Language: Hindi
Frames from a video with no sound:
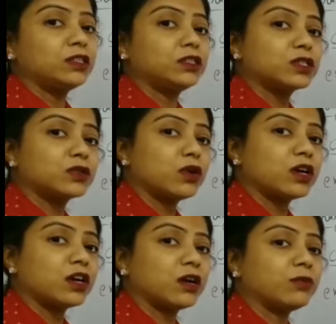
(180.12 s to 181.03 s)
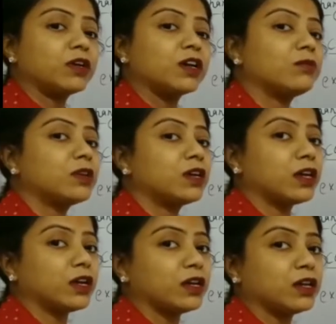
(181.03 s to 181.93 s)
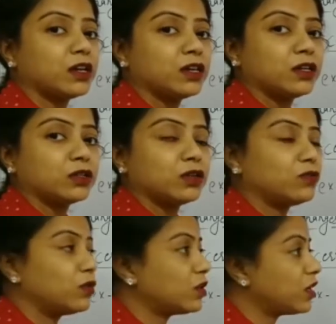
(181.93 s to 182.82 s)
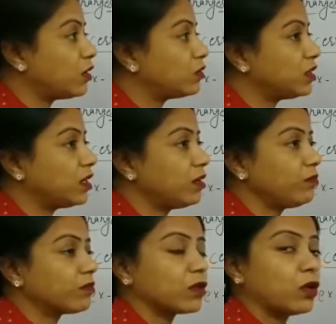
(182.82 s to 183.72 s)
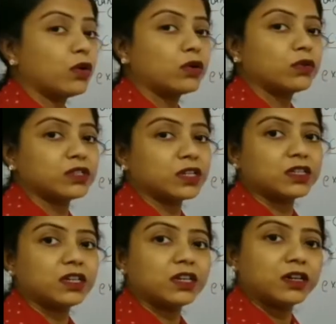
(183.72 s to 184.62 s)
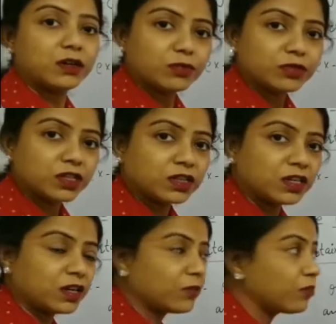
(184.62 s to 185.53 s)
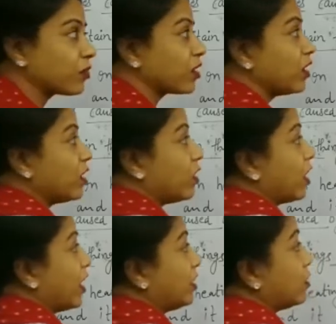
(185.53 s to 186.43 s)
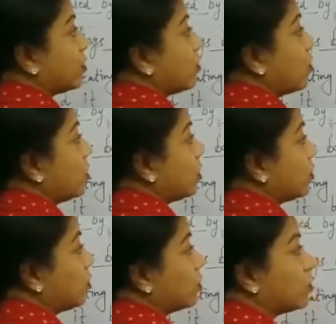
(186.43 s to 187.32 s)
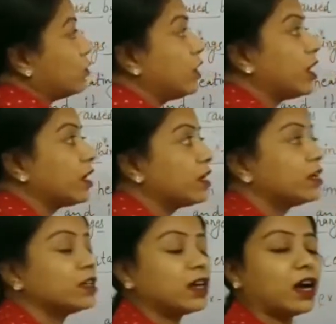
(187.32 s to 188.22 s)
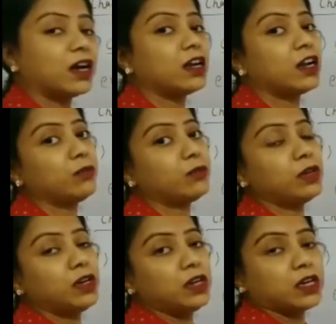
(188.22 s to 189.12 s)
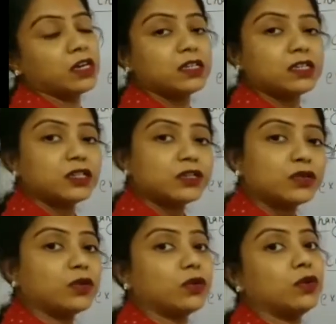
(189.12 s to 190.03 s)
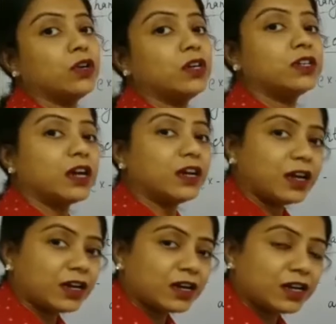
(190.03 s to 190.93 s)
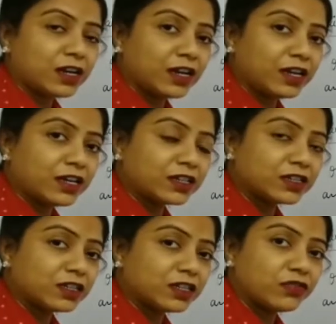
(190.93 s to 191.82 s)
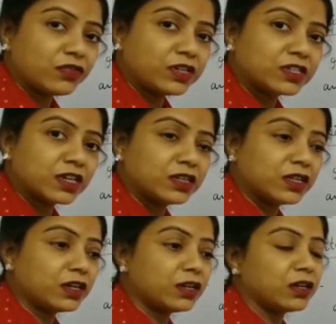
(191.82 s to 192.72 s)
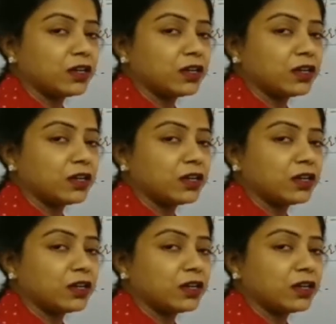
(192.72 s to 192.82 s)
जिसको अगर हम गर्म करें तो वो क्या होती है हॉट हो जाती है गर्म हो जाती है एंड कोल्ड ऑन कूलिंग अगर हम किसी चीज को ठंडा करने के लिए रख देते हैं फ्रिज के अंदर